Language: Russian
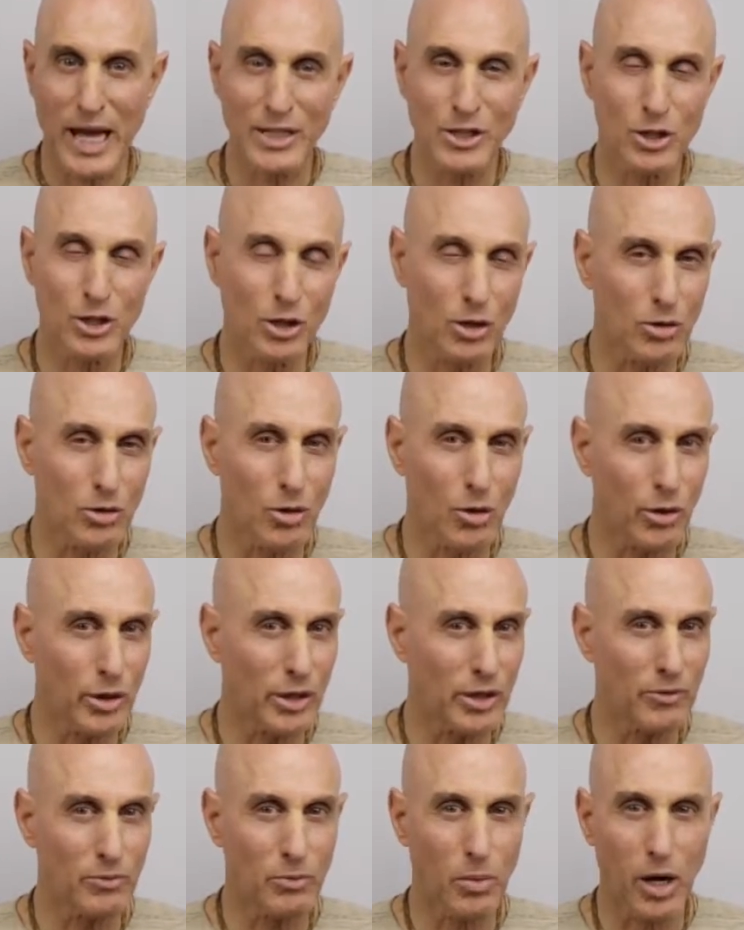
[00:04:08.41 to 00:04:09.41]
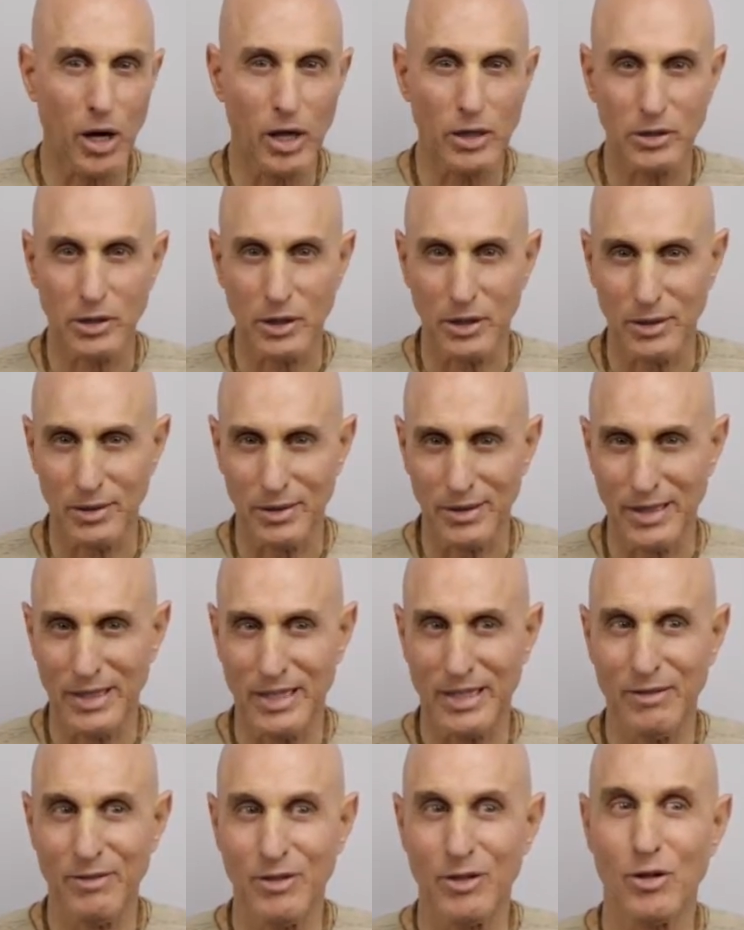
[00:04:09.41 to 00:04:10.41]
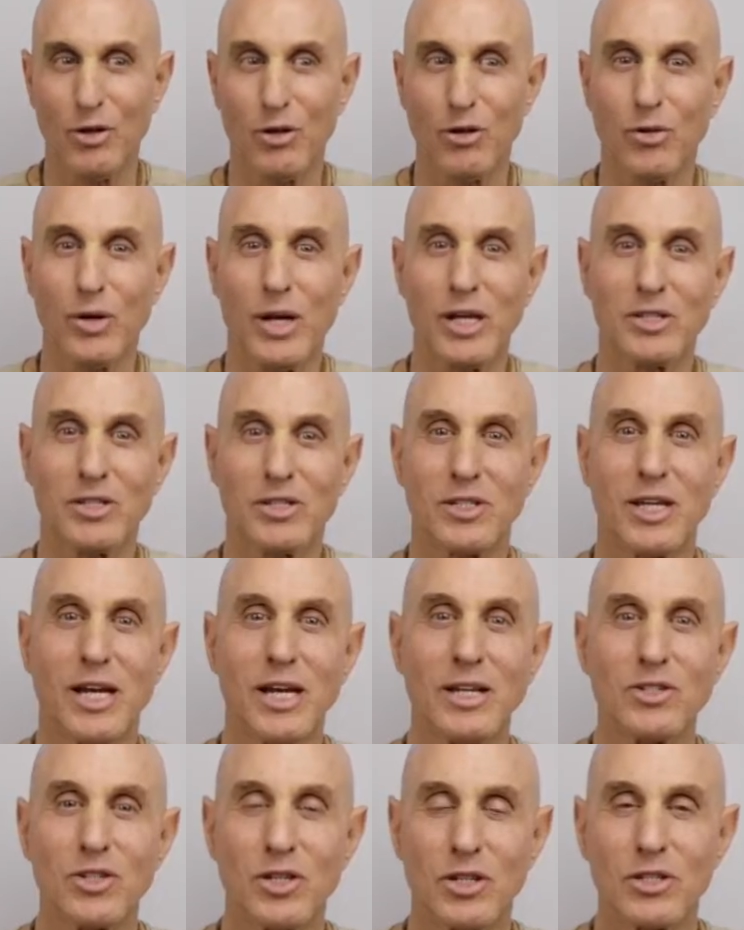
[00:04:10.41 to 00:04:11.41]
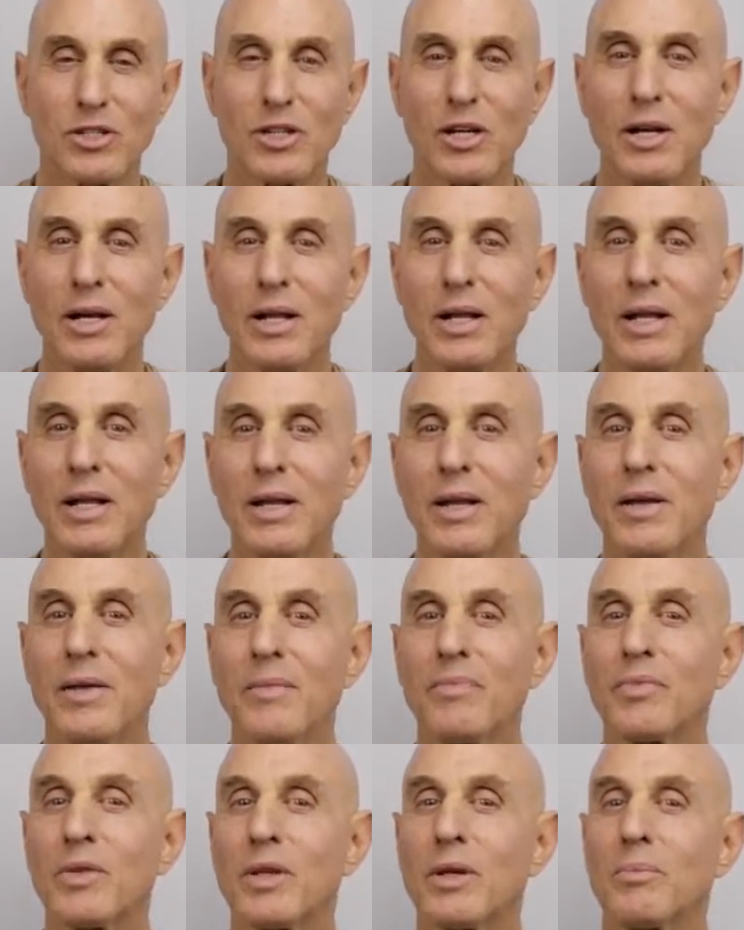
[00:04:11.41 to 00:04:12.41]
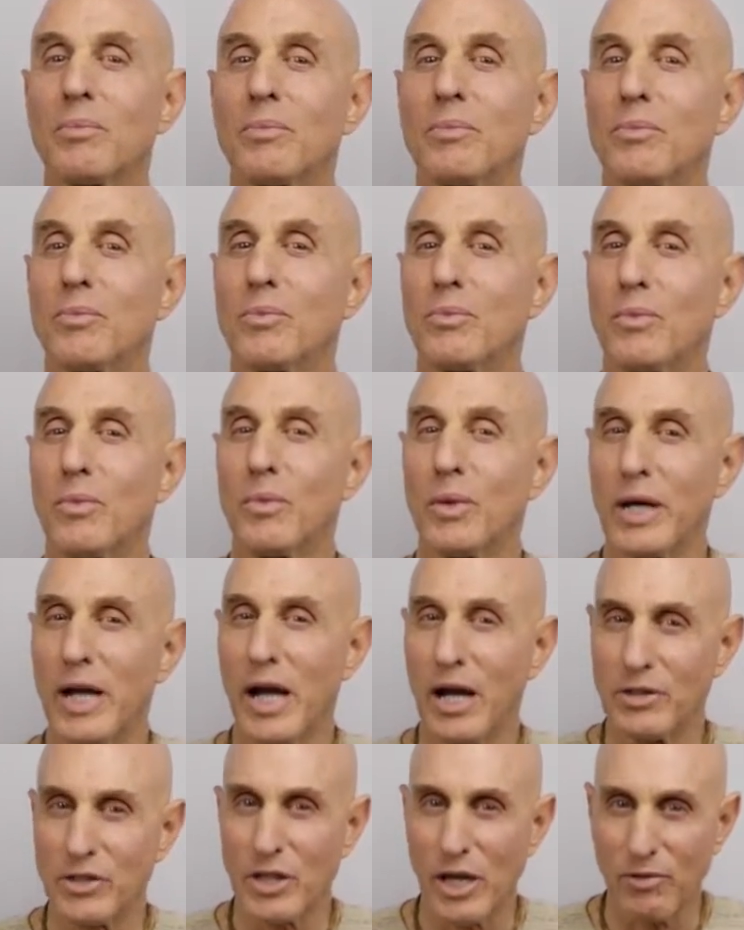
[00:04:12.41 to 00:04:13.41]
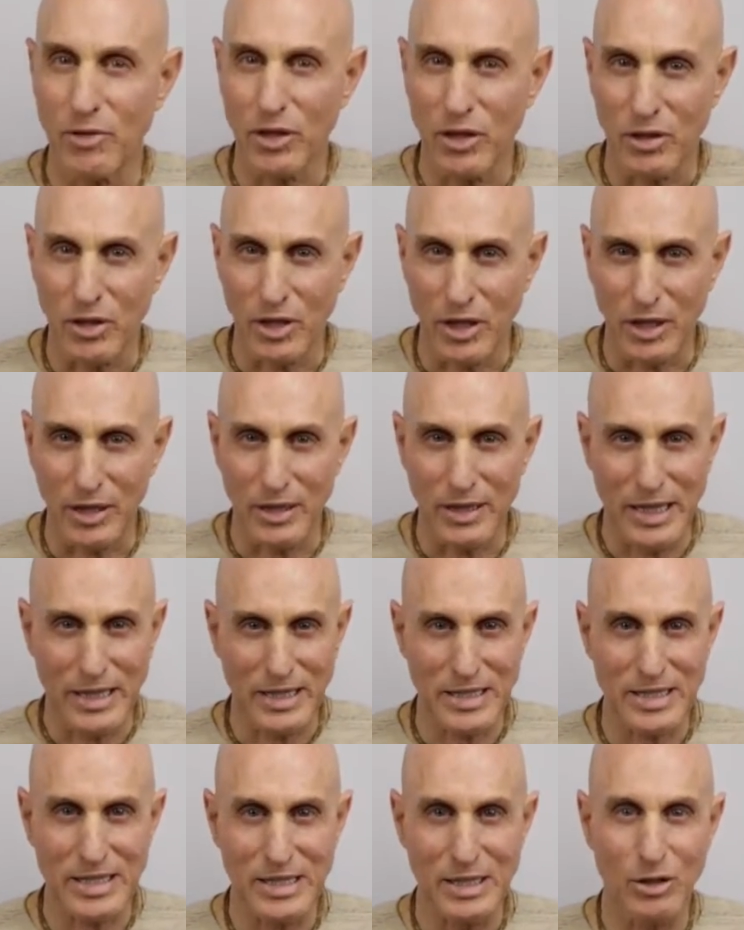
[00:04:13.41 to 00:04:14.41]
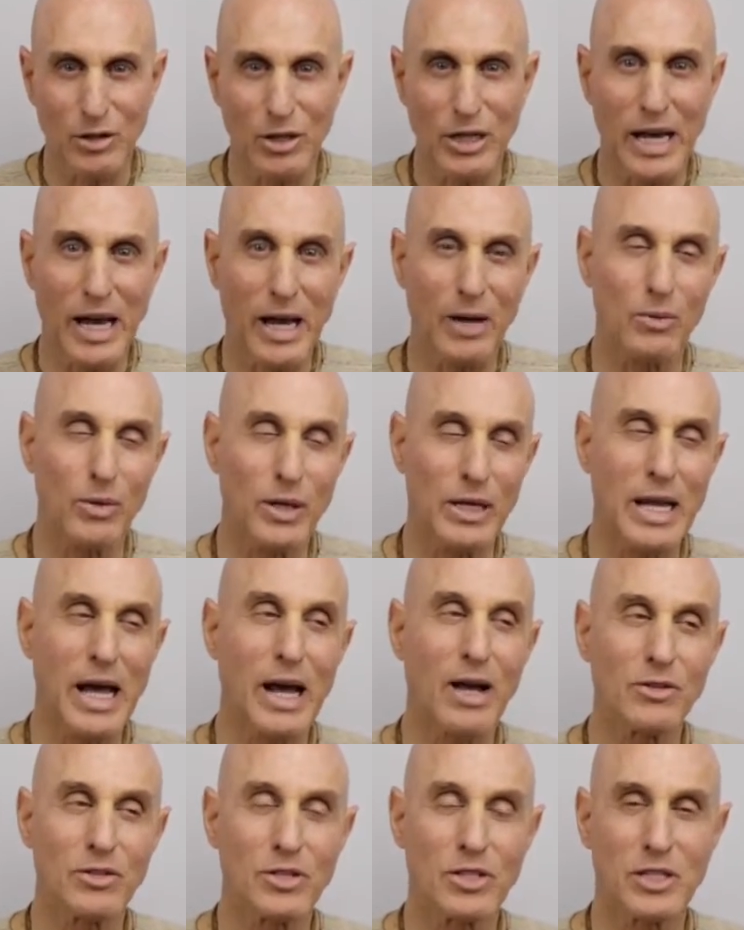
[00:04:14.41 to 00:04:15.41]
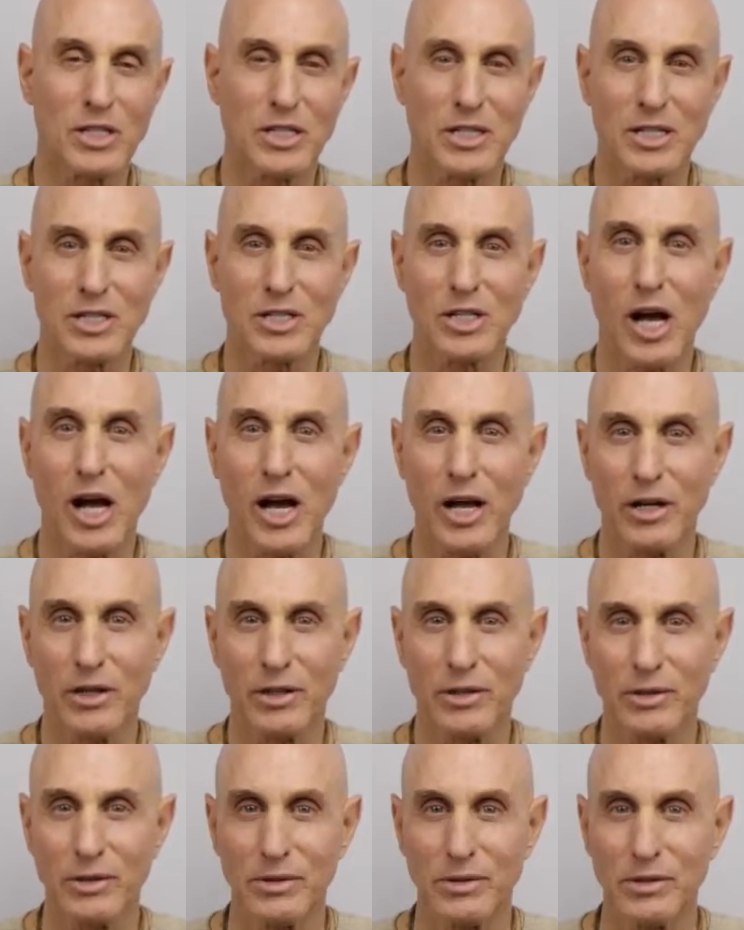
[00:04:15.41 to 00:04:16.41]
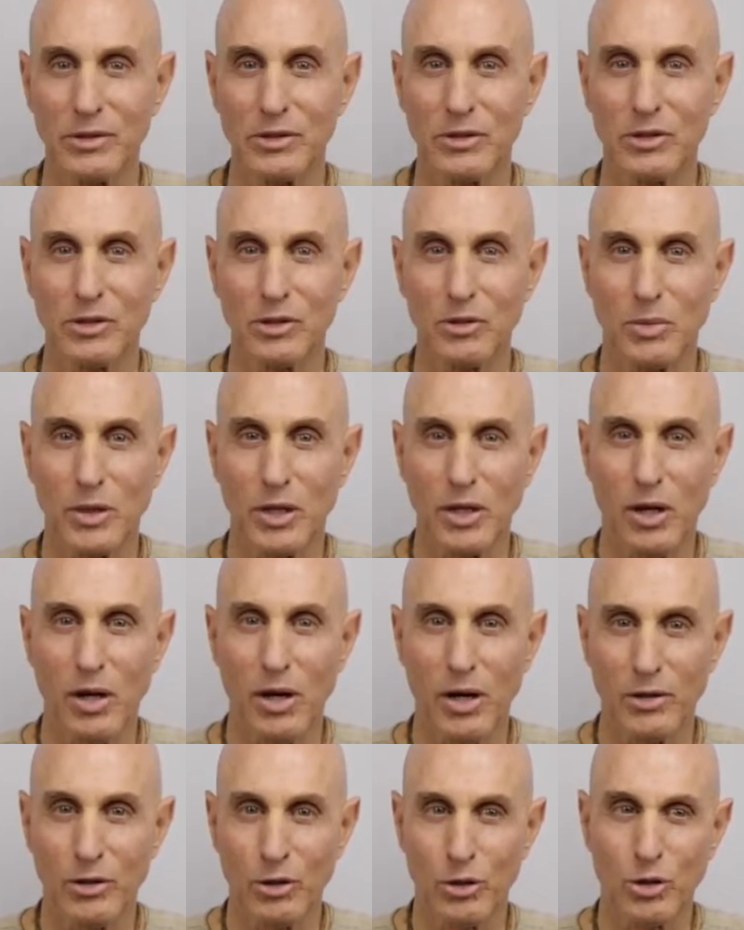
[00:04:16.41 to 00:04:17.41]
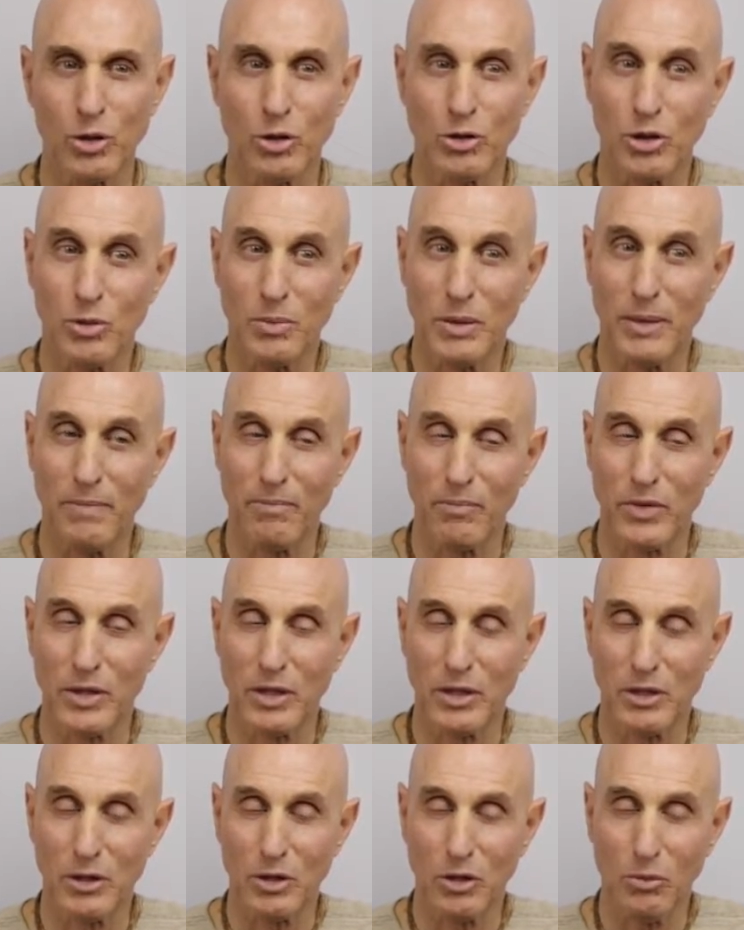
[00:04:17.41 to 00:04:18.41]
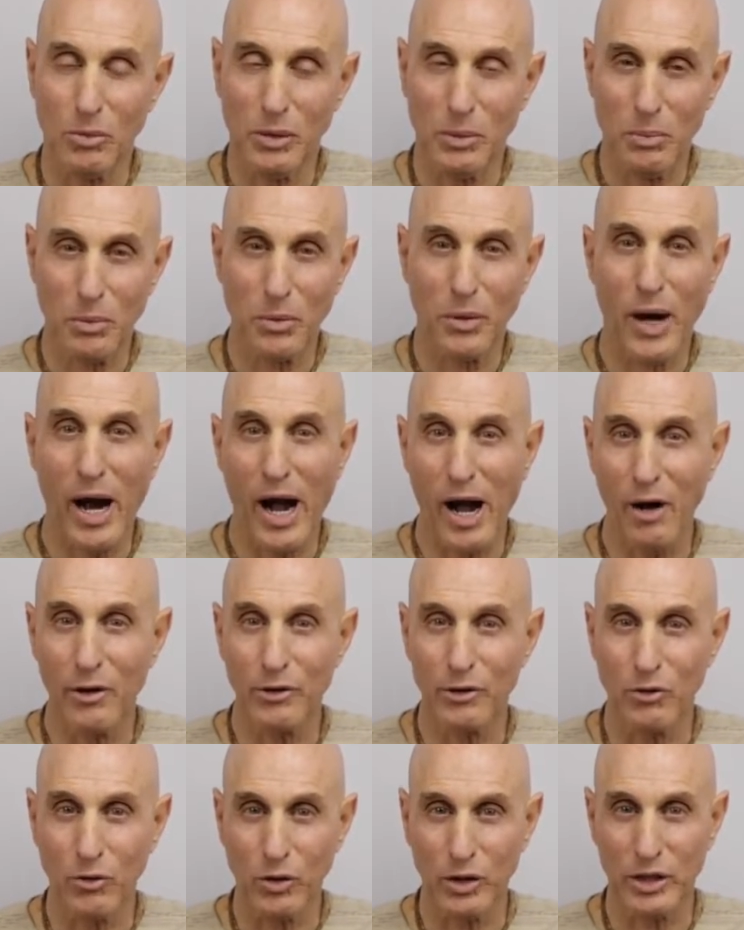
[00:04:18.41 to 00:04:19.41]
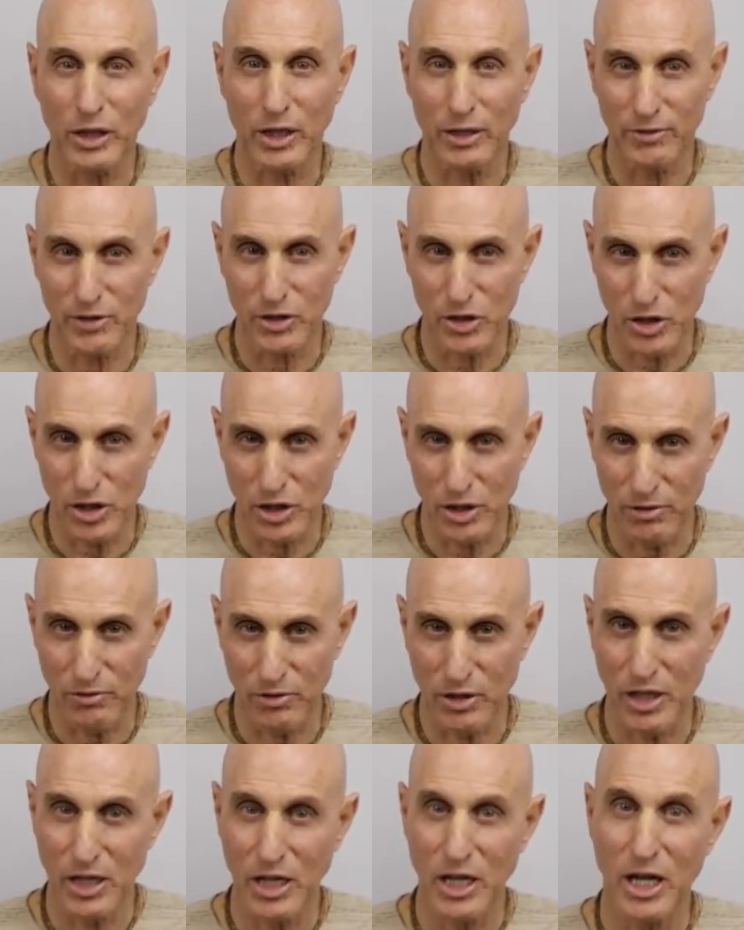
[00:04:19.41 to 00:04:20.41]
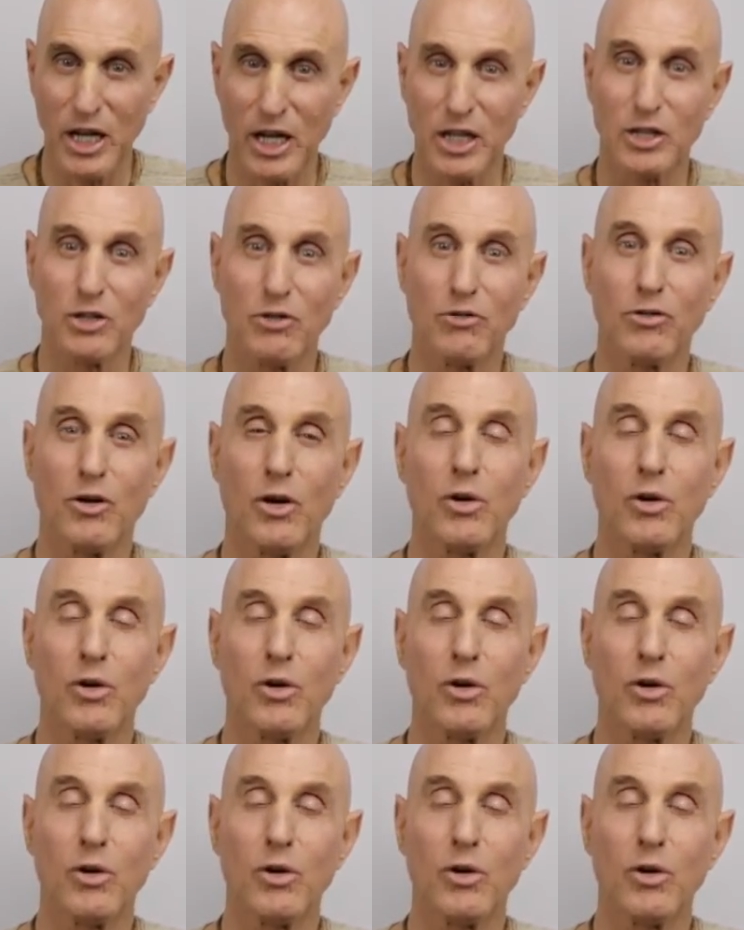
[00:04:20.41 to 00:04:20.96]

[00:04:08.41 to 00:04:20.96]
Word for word: И хотя великие мудрецы отрекаются от всего, они все же не могут отречься от желания получать прославление или от желания гордиться своими достижениями. Но преданный может.